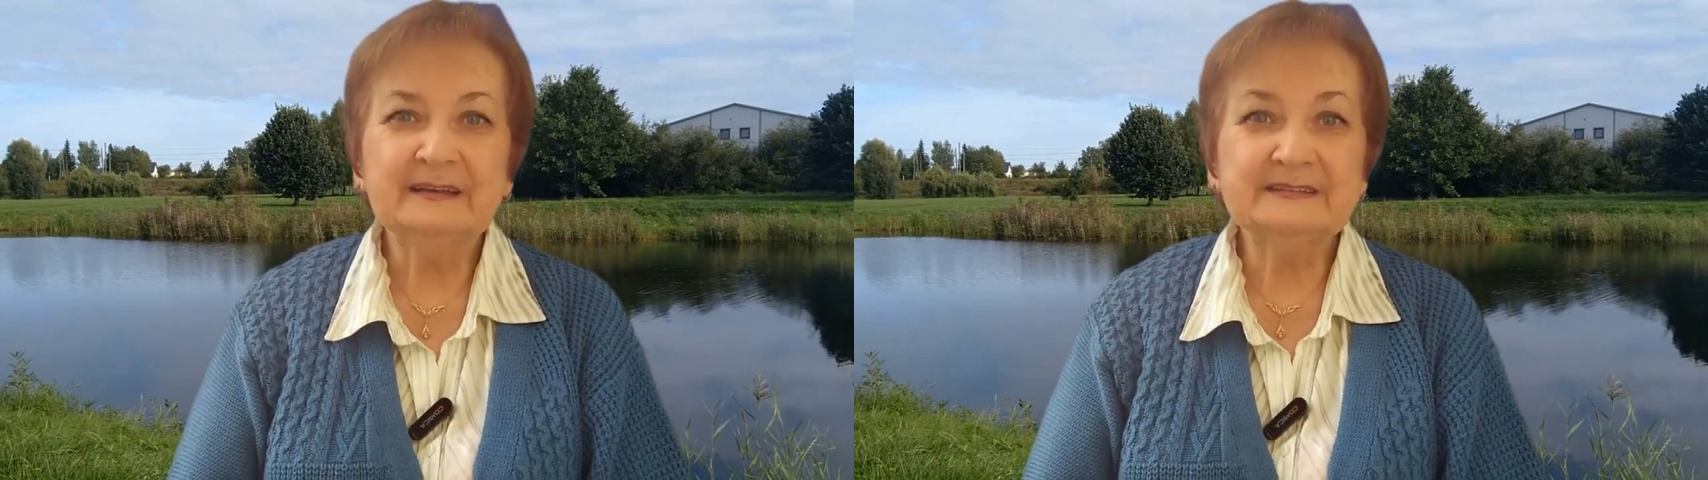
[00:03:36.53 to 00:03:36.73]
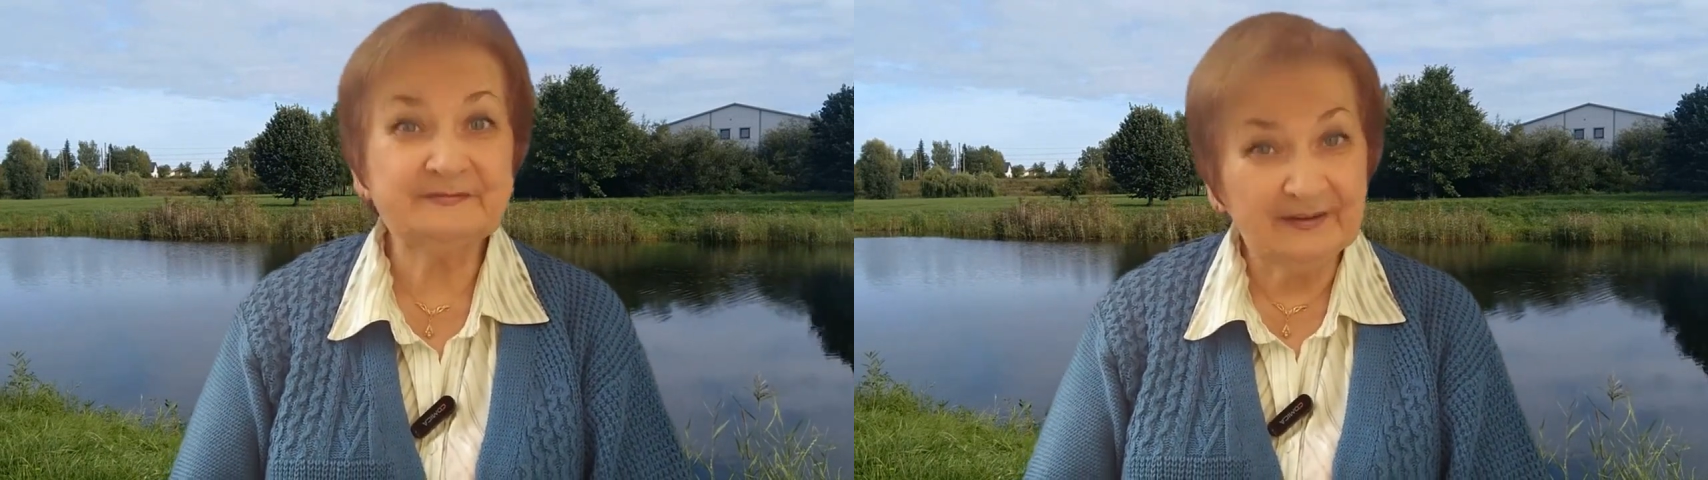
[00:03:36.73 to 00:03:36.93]

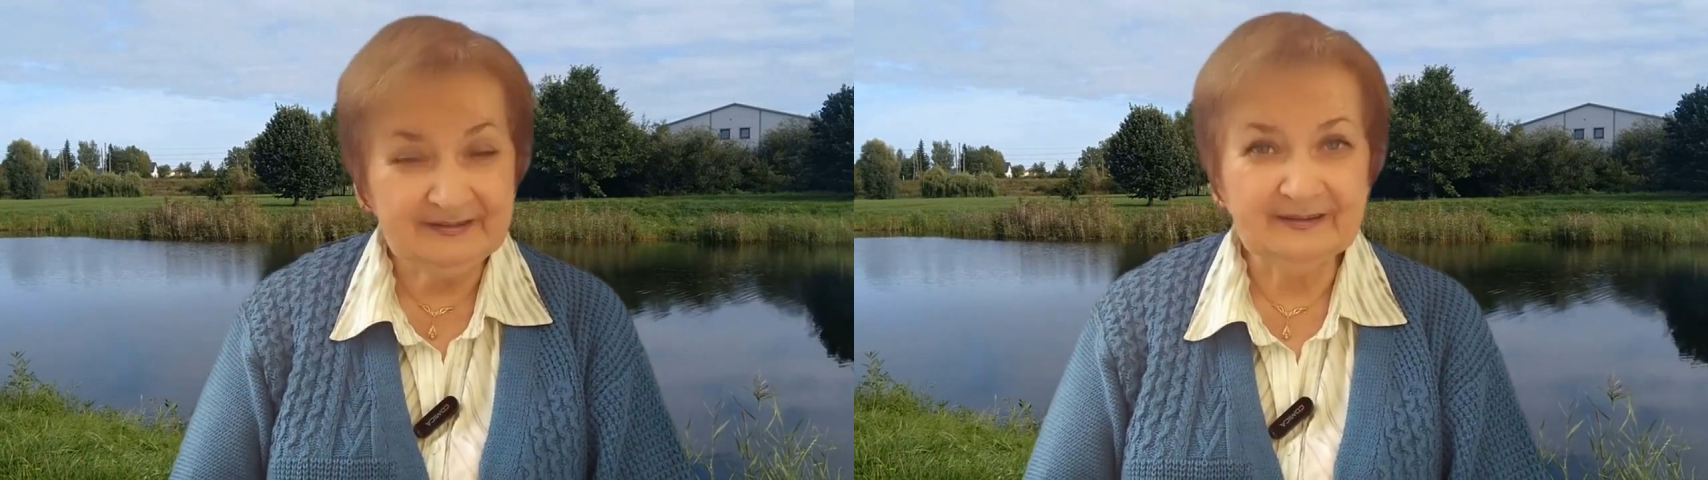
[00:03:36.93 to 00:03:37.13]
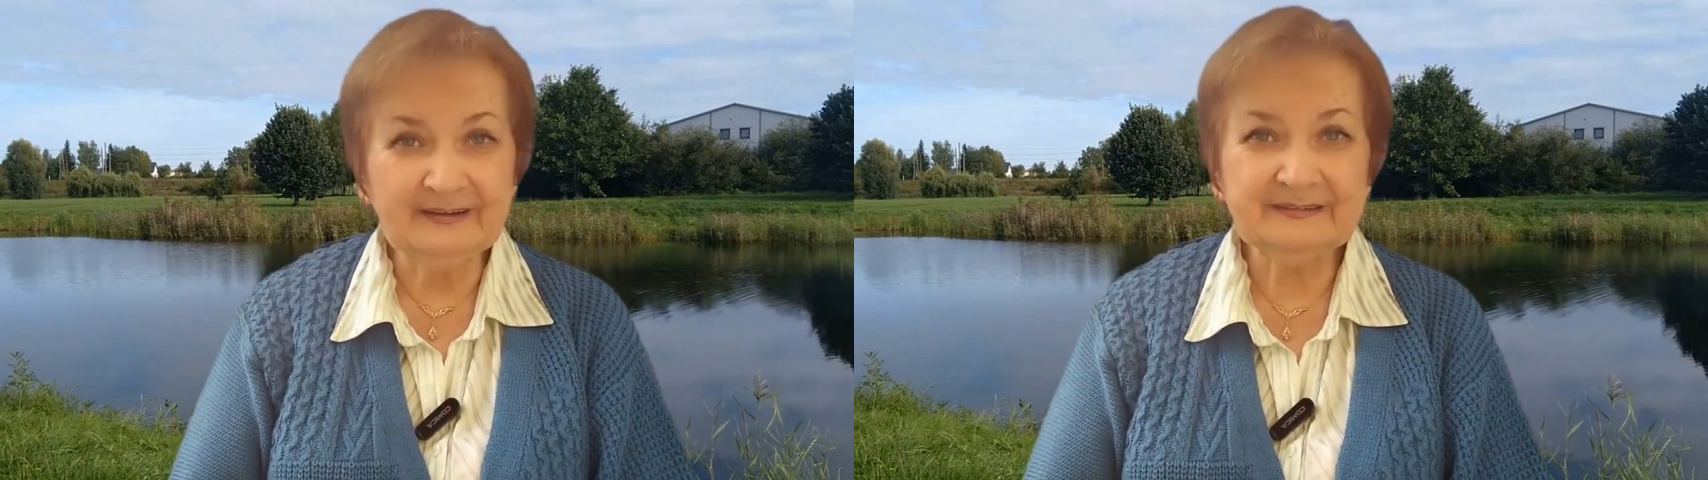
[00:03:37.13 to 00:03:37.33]

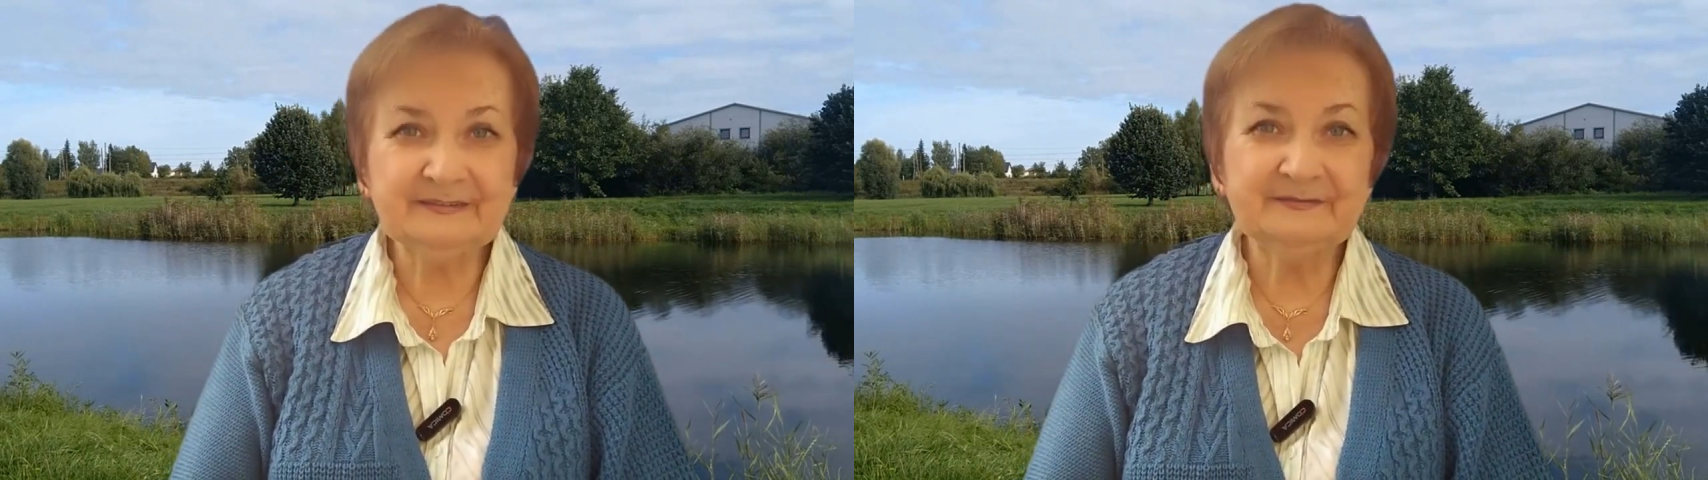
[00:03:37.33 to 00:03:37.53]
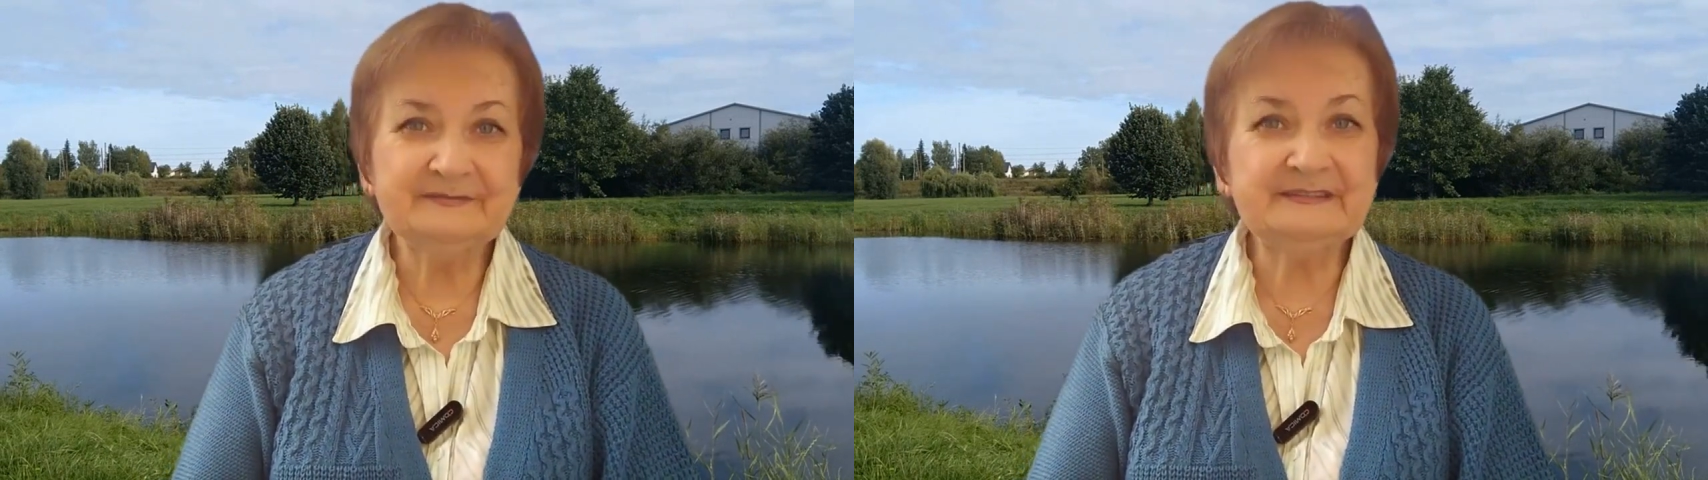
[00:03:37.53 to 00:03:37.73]
звонят
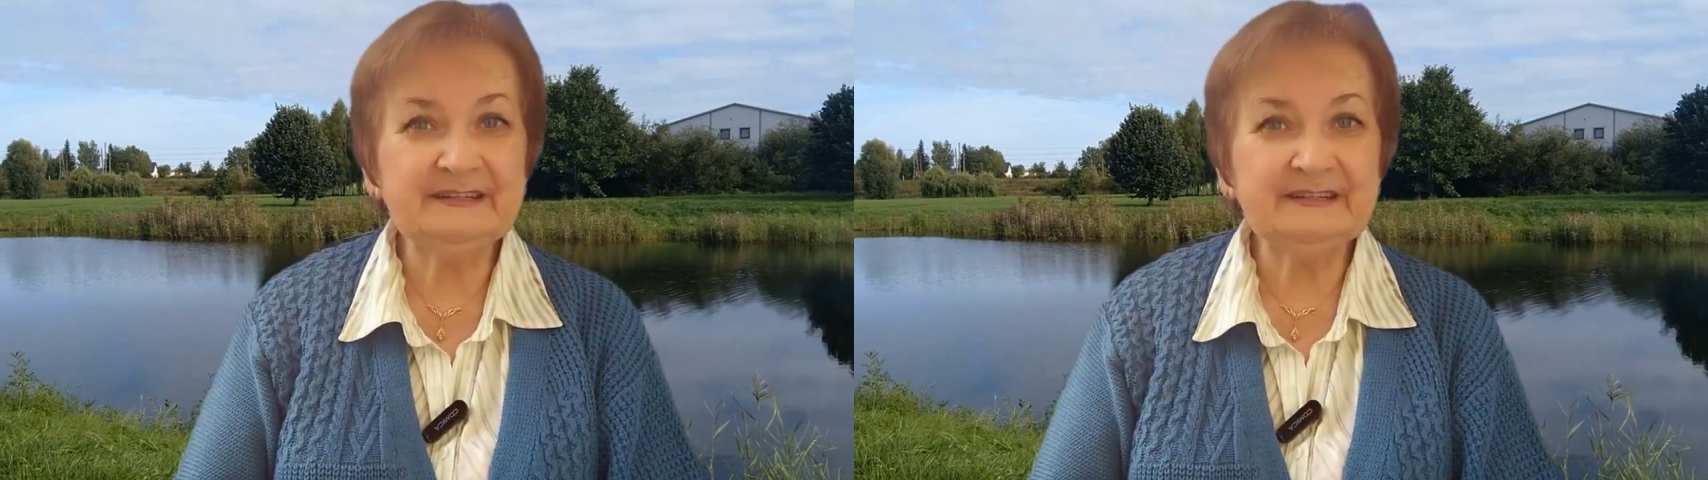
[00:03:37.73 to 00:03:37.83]
в